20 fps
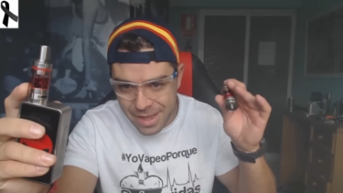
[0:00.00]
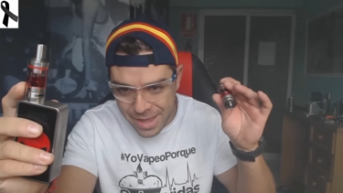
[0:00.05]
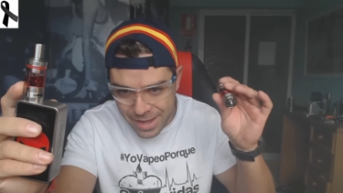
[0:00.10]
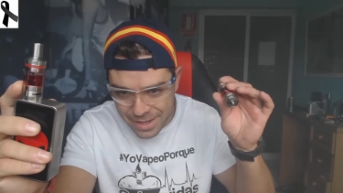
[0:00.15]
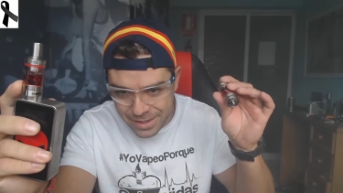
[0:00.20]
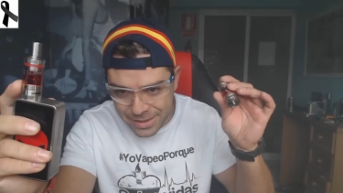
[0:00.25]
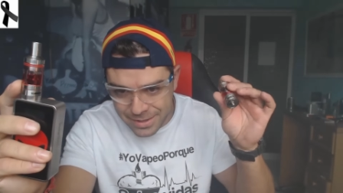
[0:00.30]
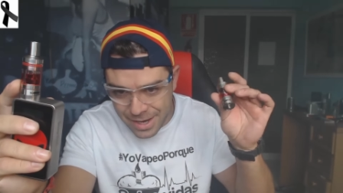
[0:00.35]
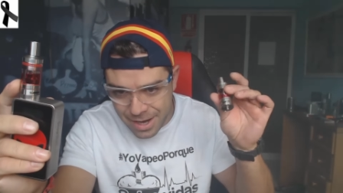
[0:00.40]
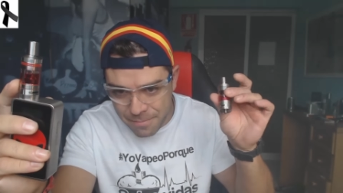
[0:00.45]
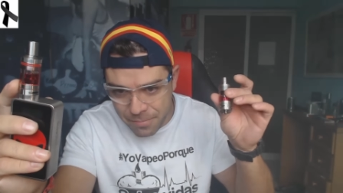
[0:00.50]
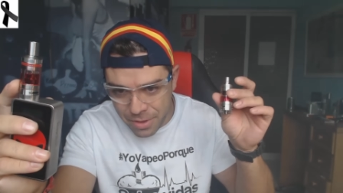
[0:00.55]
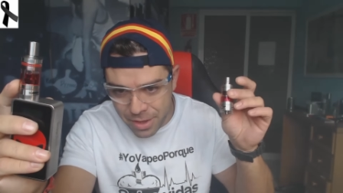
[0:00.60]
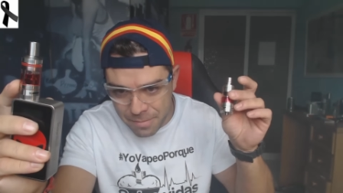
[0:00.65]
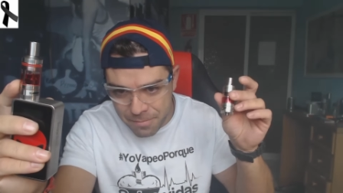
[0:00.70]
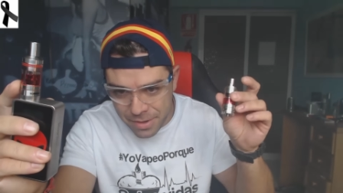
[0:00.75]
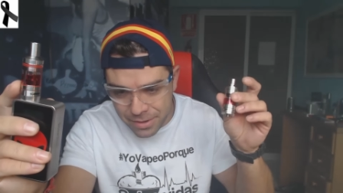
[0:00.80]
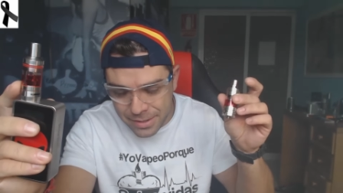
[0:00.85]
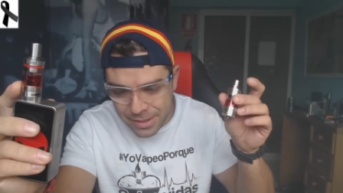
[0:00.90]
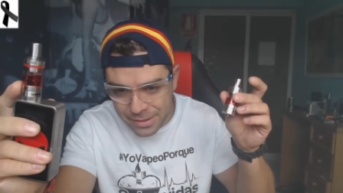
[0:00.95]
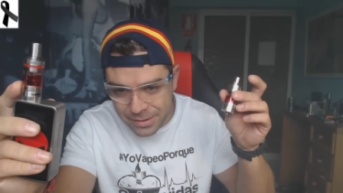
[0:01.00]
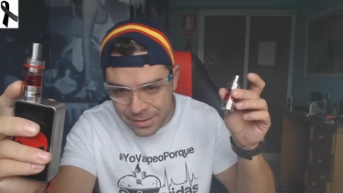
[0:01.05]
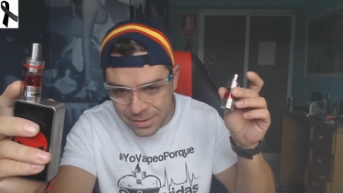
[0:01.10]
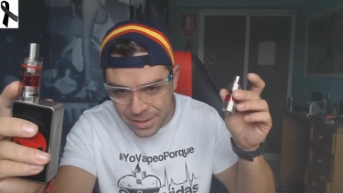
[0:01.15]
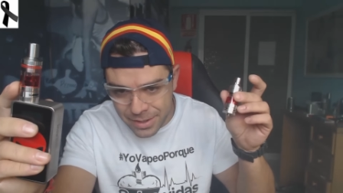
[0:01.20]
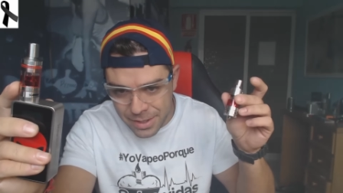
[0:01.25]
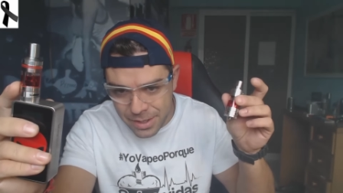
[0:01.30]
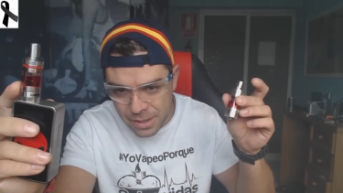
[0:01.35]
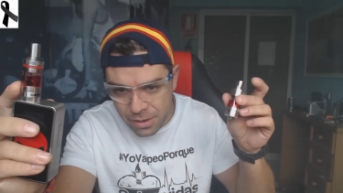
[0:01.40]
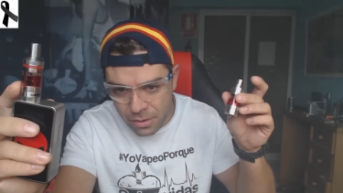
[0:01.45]
A este la podéis meter
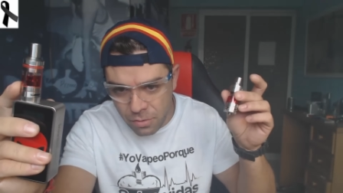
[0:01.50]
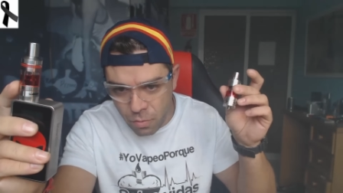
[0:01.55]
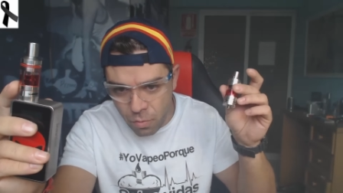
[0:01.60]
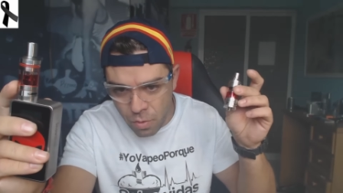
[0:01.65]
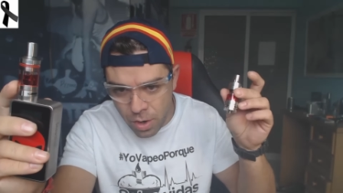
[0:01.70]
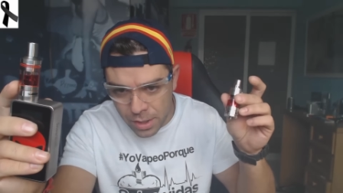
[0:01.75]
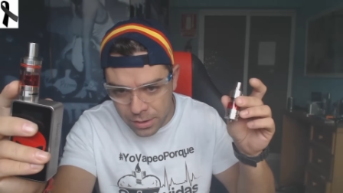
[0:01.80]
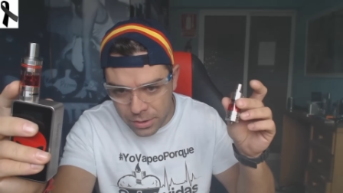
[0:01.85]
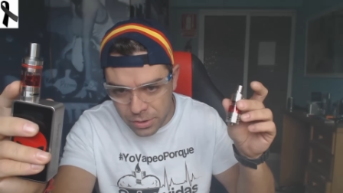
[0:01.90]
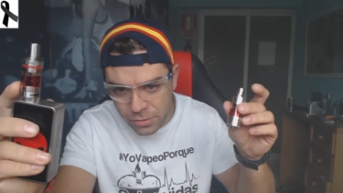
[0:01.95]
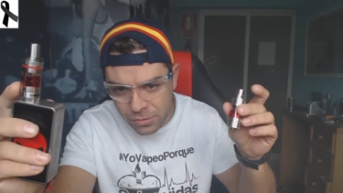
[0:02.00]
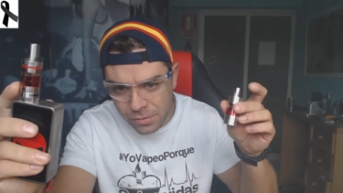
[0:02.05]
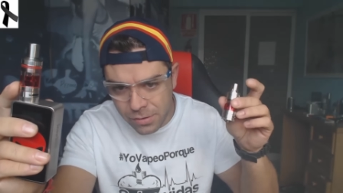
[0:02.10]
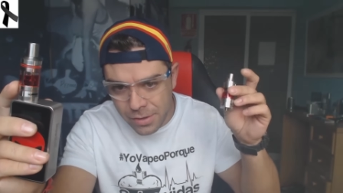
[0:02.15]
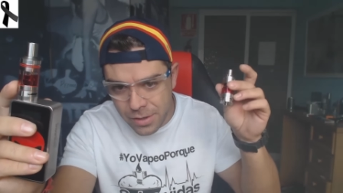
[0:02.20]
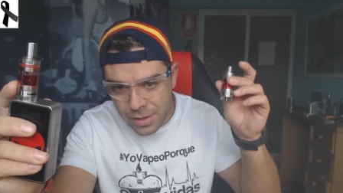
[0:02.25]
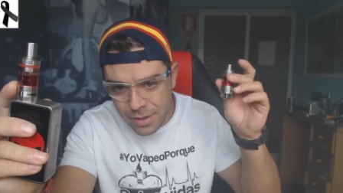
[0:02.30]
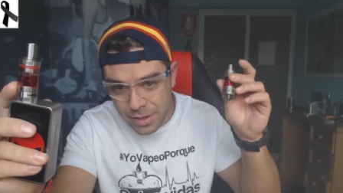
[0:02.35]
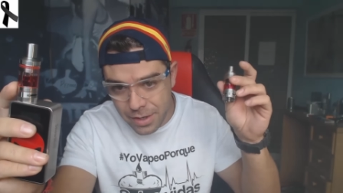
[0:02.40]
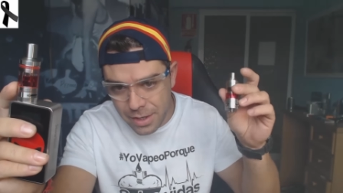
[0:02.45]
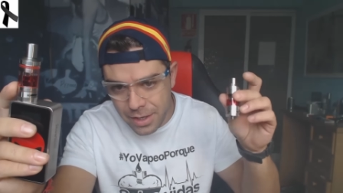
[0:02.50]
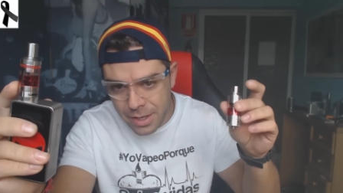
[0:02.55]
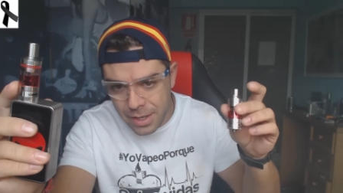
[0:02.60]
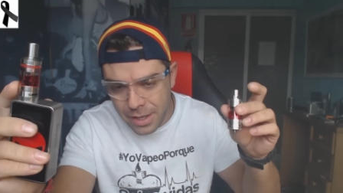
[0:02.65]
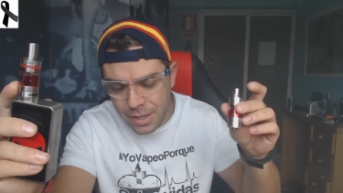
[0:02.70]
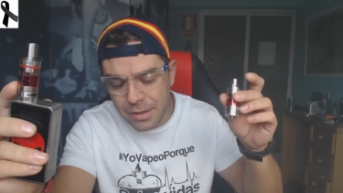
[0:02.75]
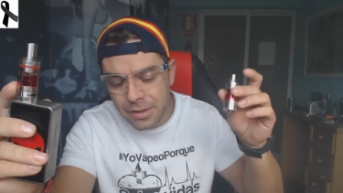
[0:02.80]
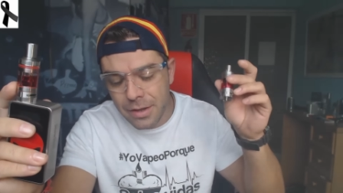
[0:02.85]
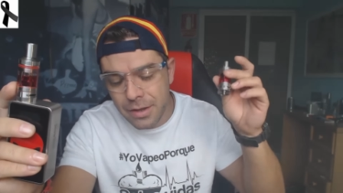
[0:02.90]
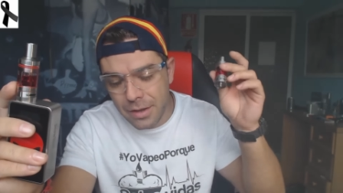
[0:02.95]
3, 4
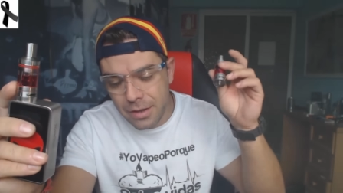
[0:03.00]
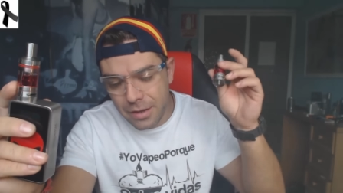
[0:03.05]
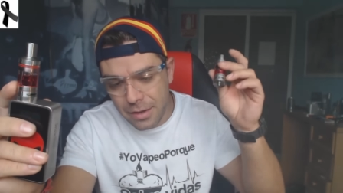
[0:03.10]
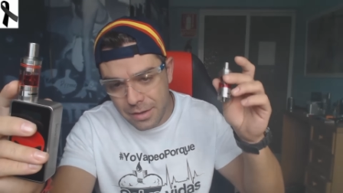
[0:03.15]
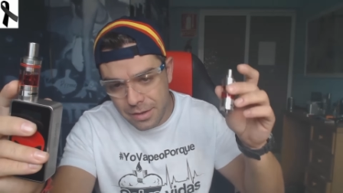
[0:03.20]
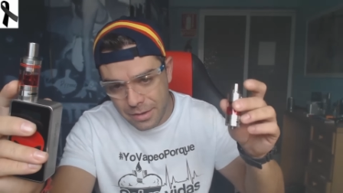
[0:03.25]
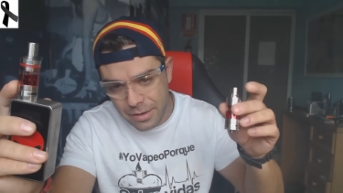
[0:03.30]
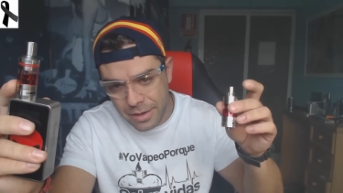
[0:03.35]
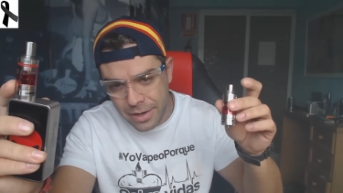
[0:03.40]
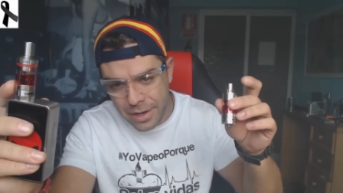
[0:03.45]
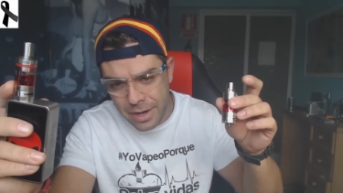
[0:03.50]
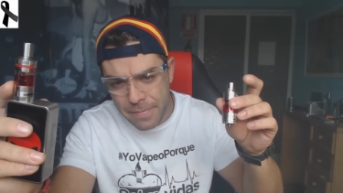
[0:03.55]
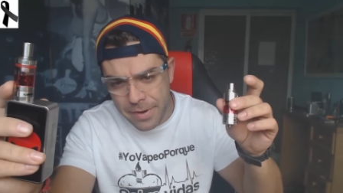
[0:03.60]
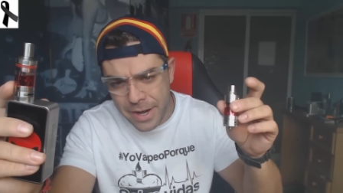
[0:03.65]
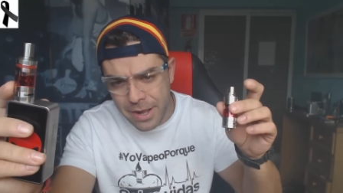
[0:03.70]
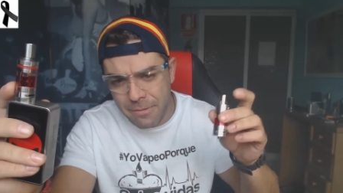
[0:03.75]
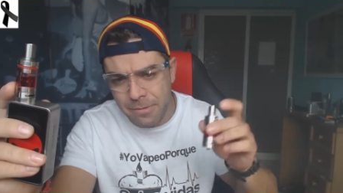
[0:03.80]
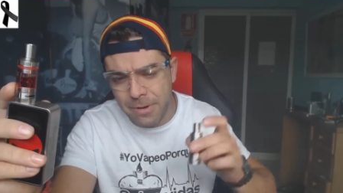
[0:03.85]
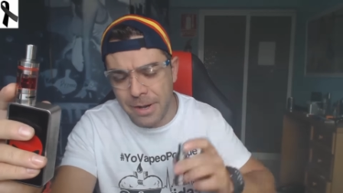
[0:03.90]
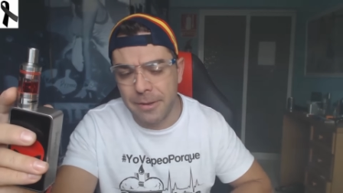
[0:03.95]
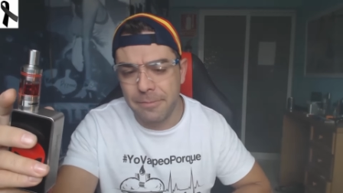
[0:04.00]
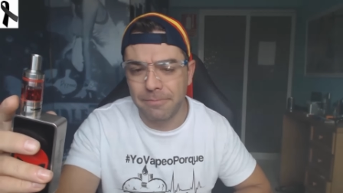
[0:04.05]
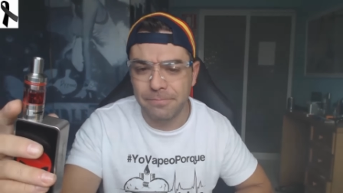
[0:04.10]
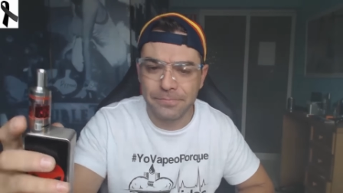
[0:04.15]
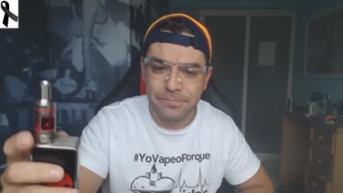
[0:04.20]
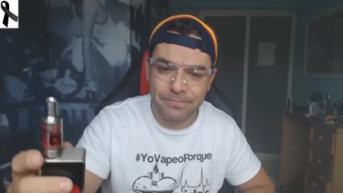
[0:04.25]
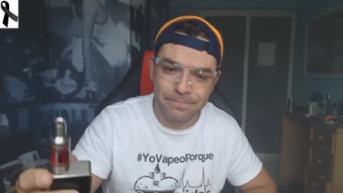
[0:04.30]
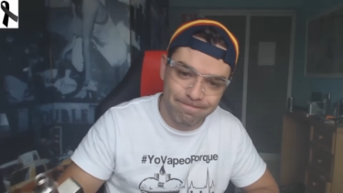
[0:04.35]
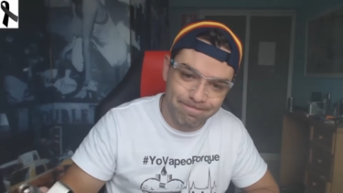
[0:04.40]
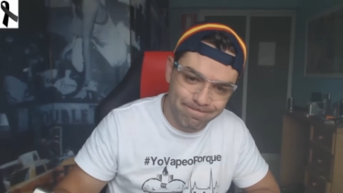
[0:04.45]
y reparable.